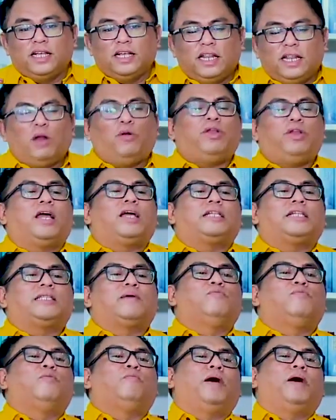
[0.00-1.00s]
Lalu dia
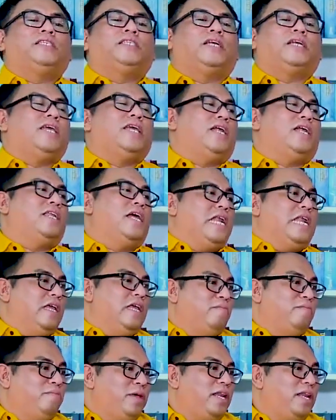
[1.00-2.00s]
ketemu pacarnya dan
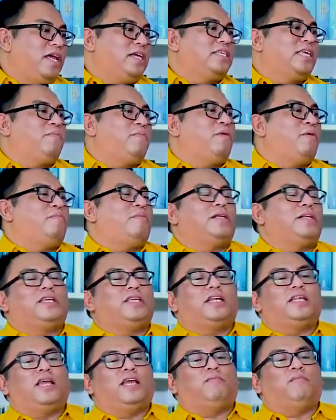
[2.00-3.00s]
dia bilang sama
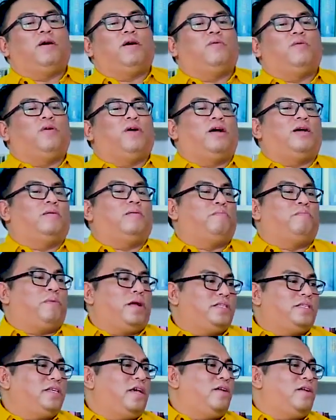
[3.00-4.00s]
pacarnya bahwa
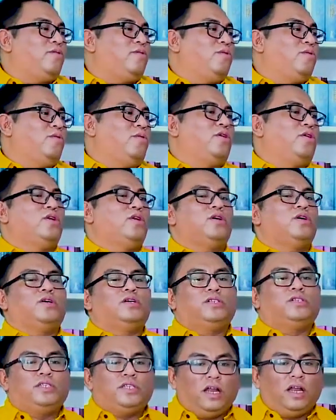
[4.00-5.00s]
pacarku
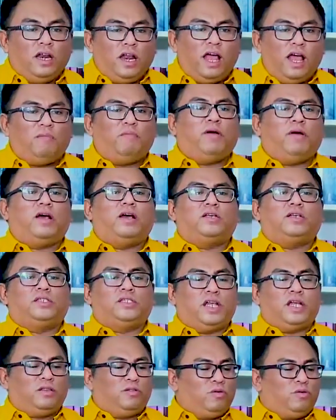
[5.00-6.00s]
selama
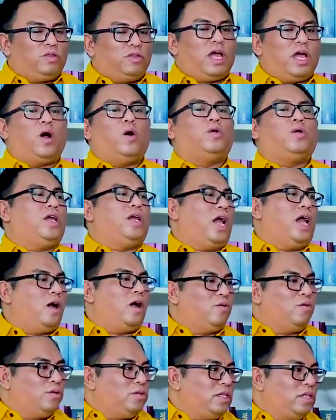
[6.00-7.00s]
satu tahun ini
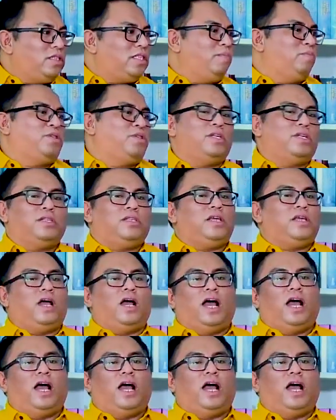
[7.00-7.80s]
aku tetap setia.